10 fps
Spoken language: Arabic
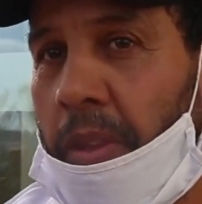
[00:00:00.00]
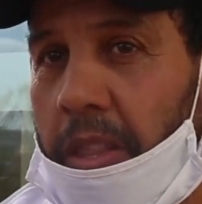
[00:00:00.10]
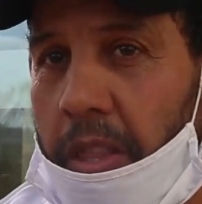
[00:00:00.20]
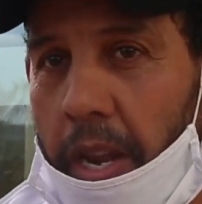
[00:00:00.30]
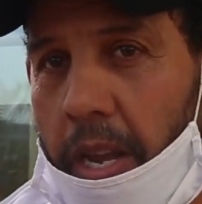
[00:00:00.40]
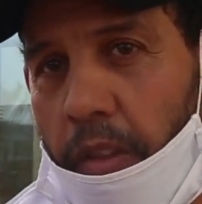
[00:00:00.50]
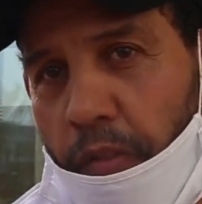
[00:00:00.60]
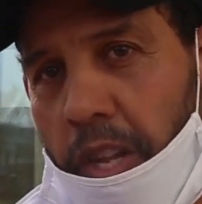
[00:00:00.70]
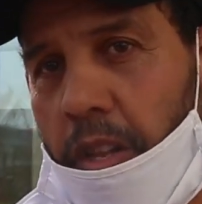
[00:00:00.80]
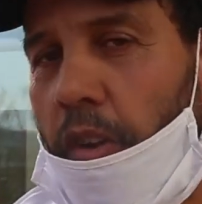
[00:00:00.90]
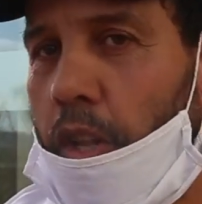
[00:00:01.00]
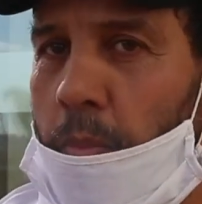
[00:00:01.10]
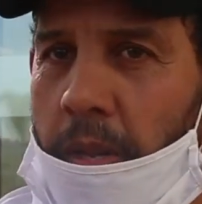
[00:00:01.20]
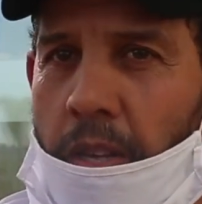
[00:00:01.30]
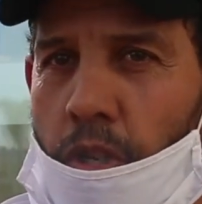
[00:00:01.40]
دير يد في يد
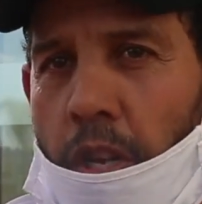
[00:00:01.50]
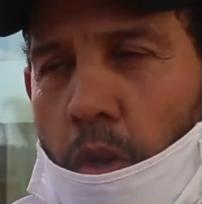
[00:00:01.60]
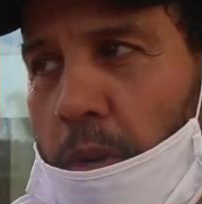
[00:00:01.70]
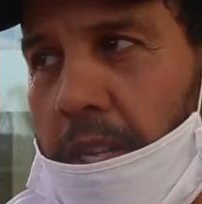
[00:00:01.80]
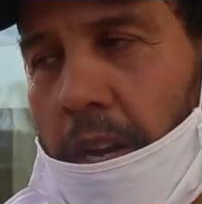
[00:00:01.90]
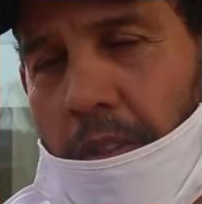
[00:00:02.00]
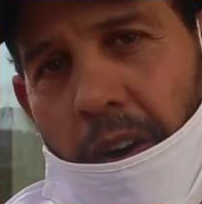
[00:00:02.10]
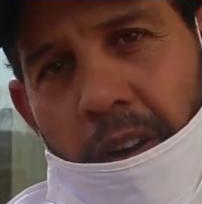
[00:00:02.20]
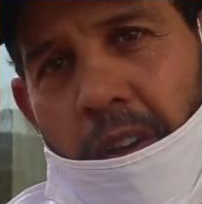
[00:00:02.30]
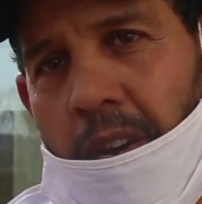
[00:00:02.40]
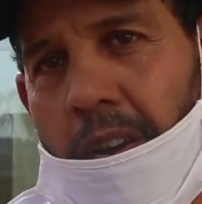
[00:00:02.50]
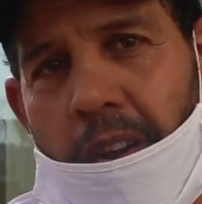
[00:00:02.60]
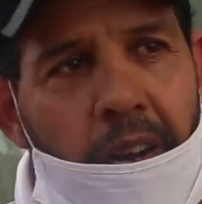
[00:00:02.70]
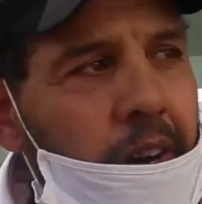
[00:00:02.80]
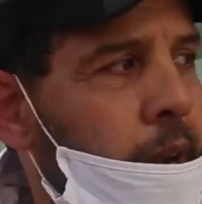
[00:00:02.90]
من اجل هذا الوليد هذا
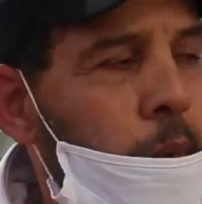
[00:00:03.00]
راه راه